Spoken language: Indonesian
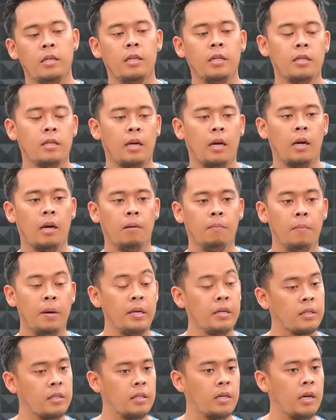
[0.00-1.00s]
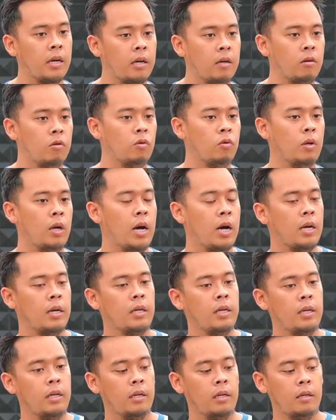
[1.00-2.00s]
Jadi sekarang base-nya udah
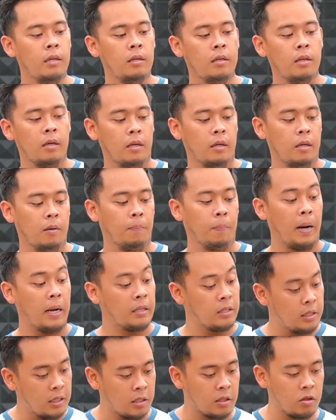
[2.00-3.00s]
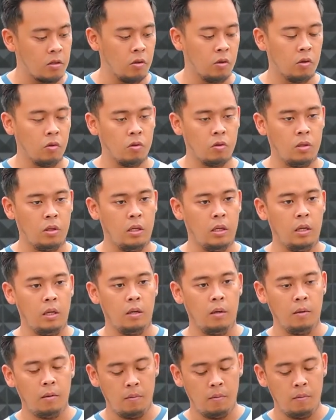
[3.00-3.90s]
di uh, Prancis untuk si